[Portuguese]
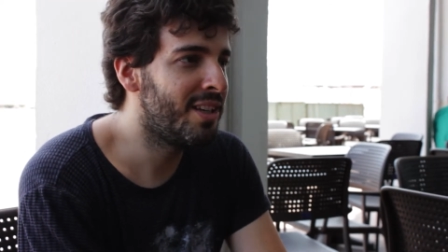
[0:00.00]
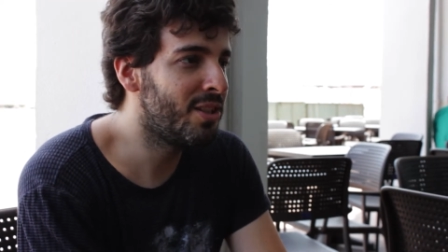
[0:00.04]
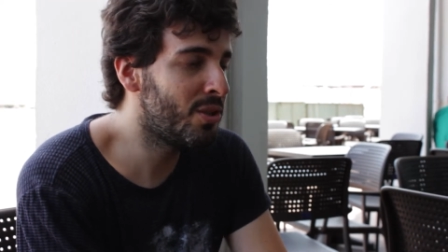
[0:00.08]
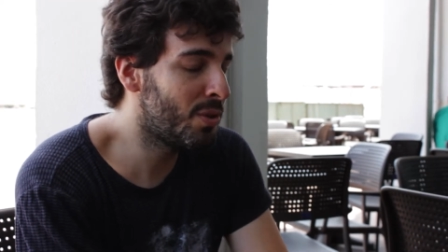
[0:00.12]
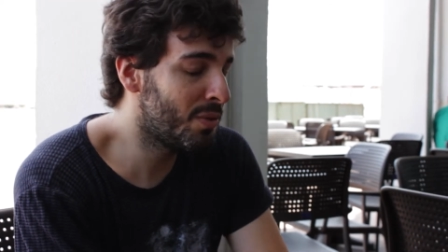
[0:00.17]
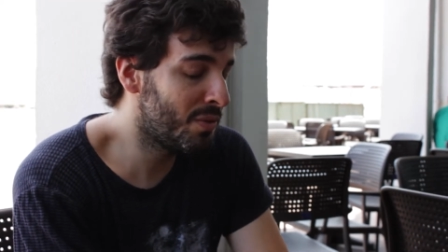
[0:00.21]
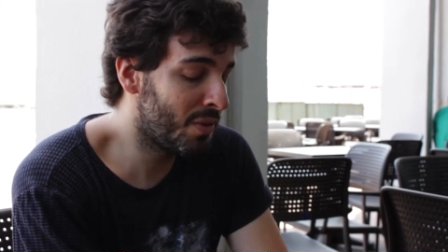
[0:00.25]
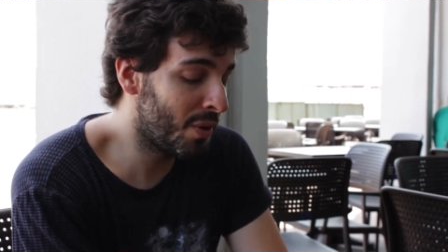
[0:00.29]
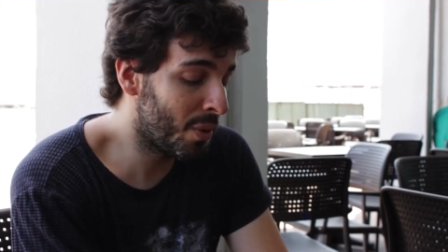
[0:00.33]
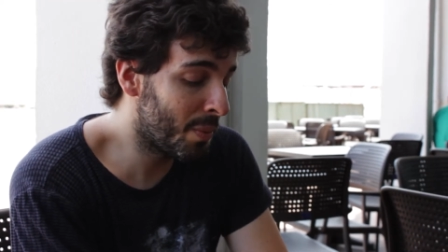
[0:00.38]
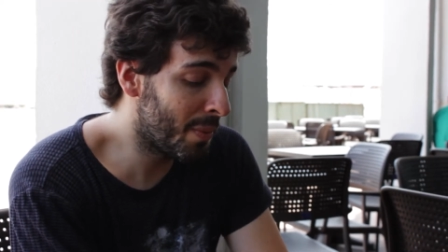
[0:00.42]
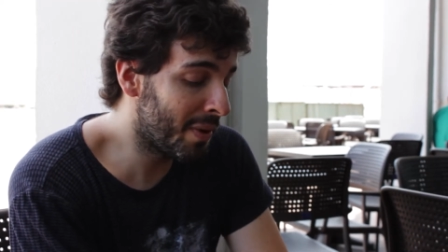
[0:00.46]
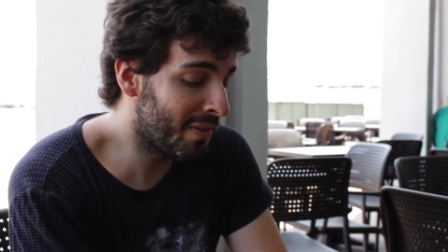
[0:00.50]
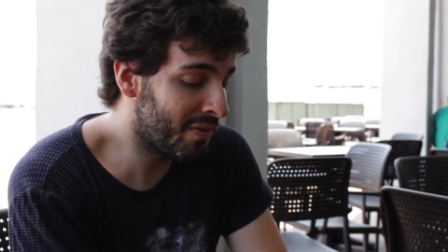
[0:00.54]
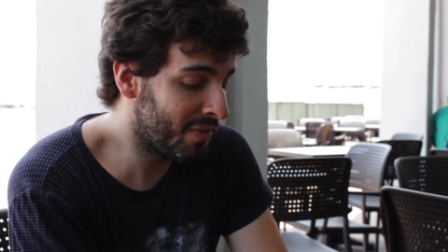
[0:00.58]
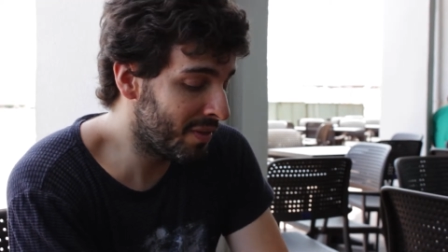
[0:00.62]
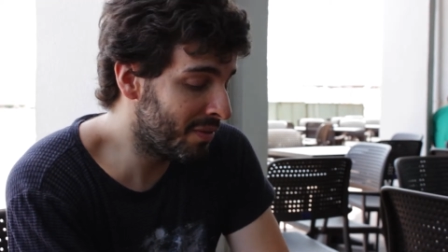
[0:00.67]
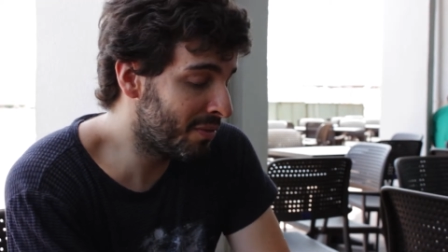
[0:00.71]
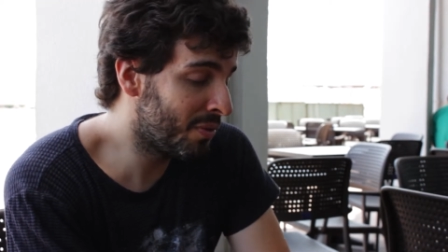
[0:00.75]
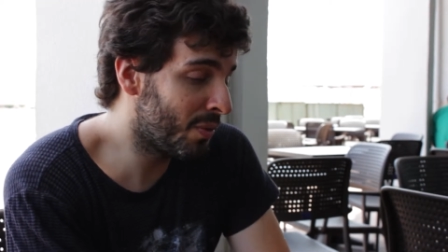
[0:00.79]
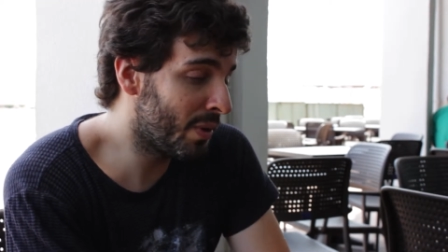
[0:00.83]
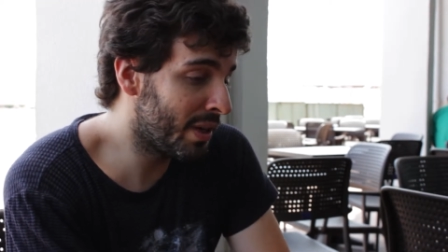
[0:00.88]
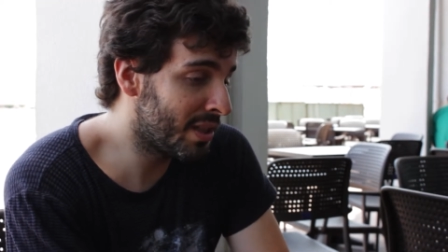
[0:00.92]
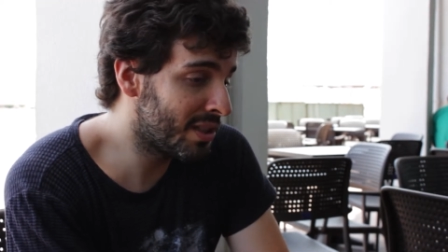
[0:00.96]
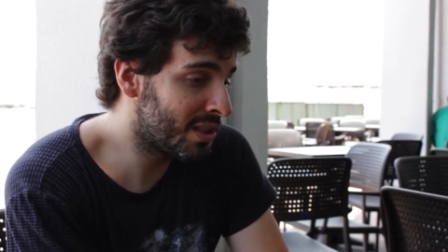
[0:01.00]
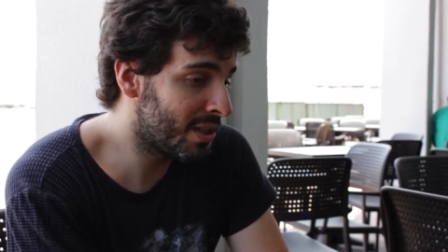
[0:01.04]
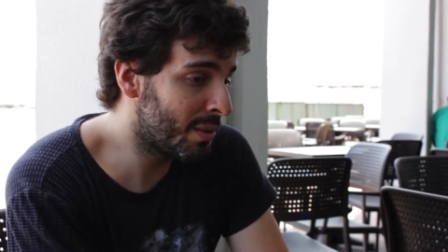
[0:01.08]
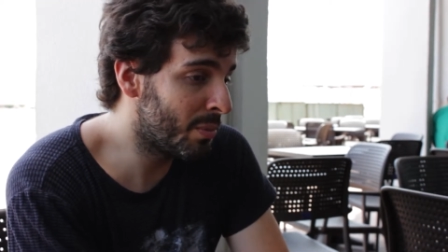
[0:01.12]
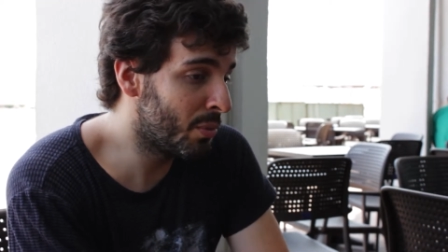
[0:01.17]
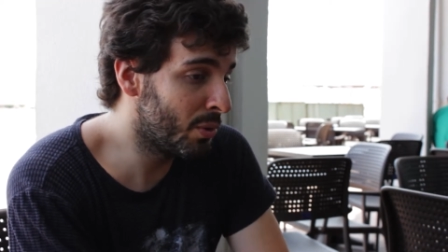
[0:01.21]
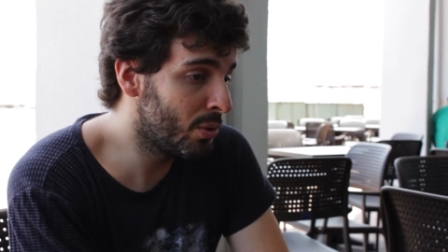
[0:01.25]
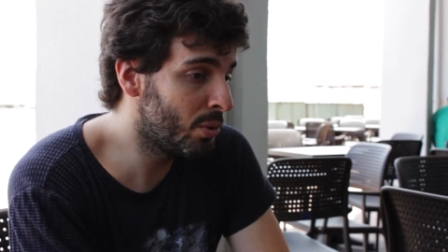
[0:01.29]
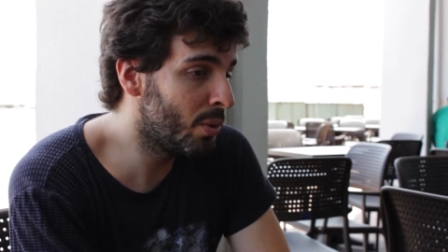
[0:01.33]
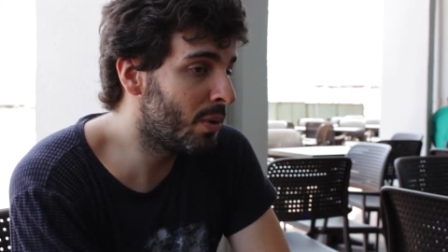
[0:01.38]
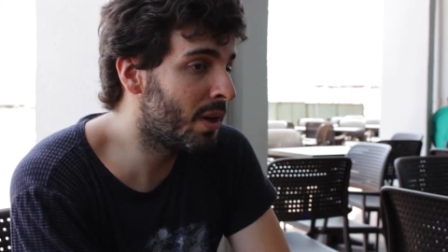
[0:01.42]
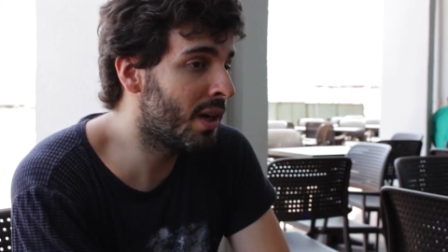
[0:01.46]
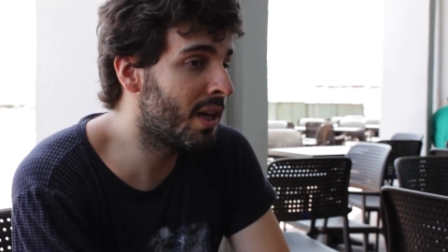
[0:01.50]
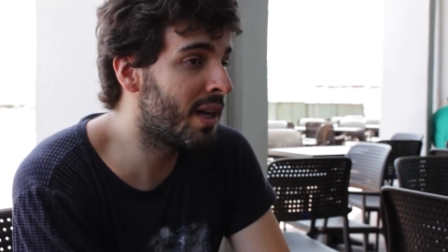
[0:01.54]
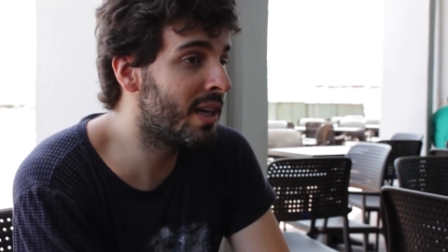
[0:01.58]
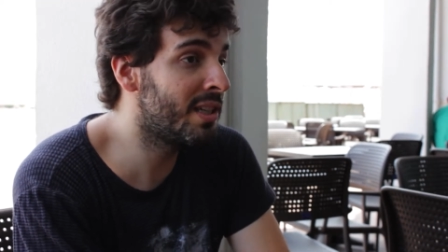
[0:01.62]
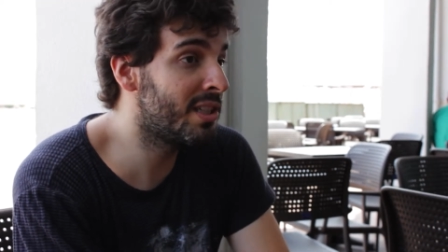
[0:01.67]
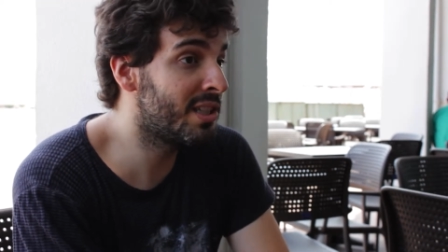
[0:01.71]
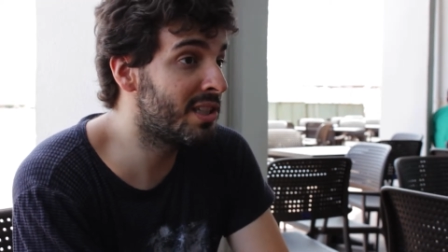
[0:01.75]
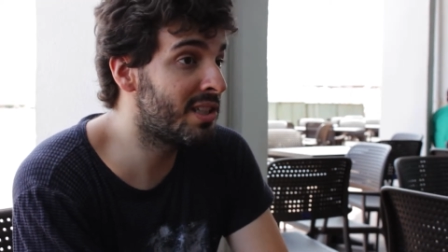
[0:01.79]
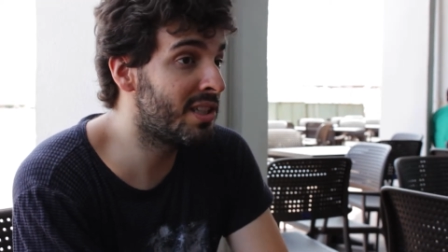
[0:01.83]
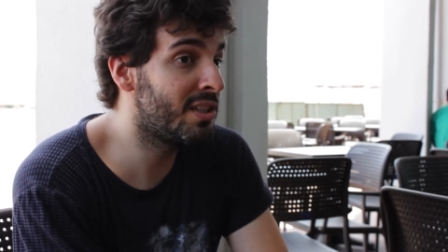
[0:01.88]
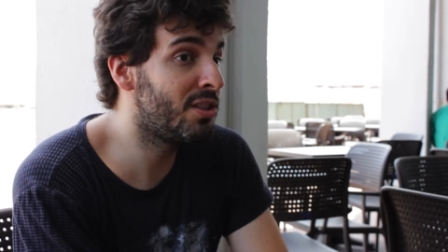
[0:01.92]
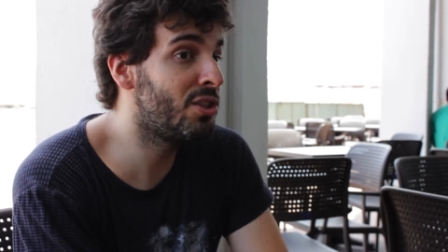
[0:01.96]
isso veio uma influência muito
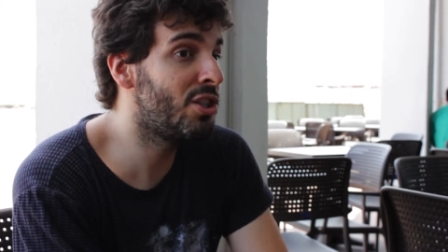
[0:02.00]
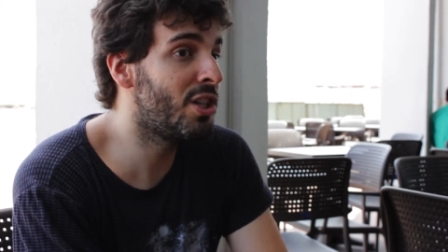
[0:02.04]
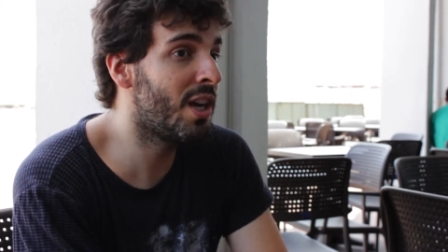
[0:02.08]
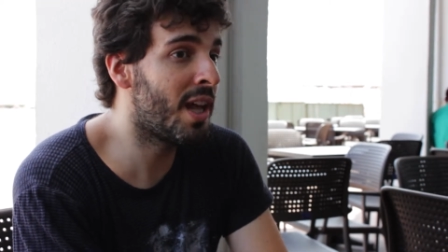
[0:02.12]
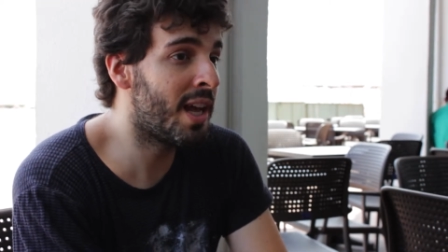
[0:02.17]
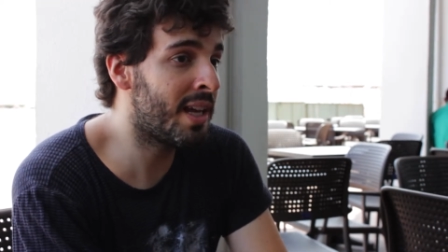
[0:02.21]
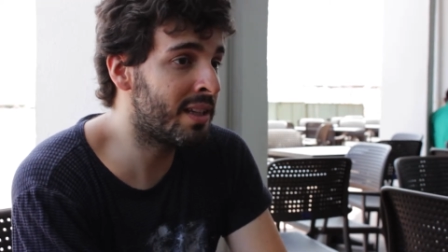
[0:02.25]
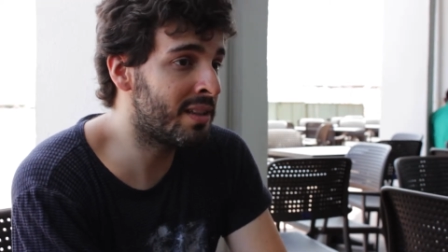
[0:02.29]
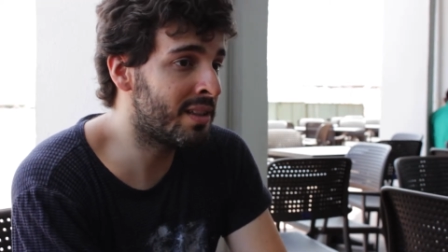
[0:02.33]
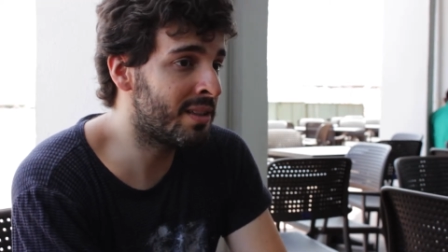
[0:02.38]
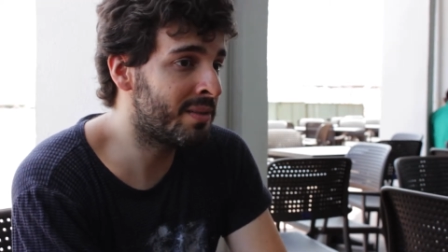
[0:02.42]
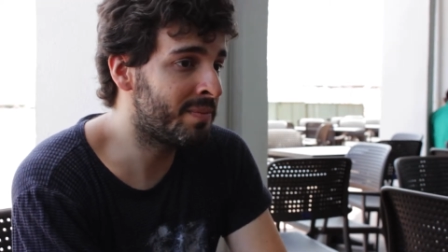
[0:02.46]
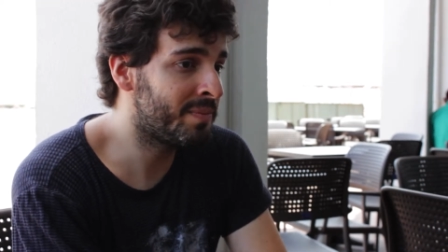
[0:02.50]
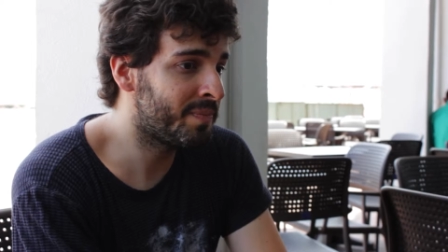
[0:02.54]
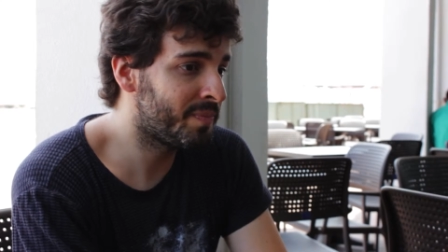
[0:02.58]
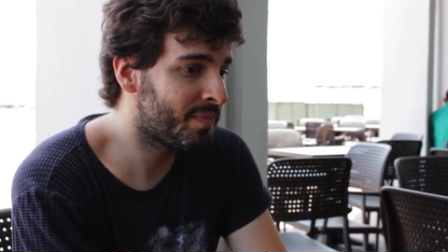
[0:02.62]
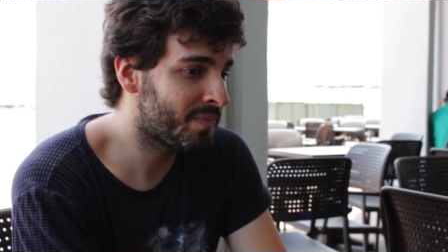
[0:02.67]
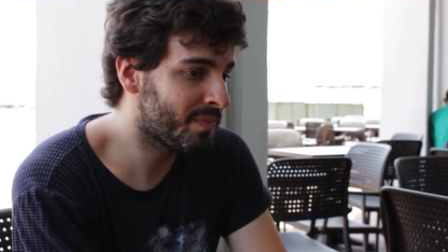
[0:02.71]
grande, assim, direta.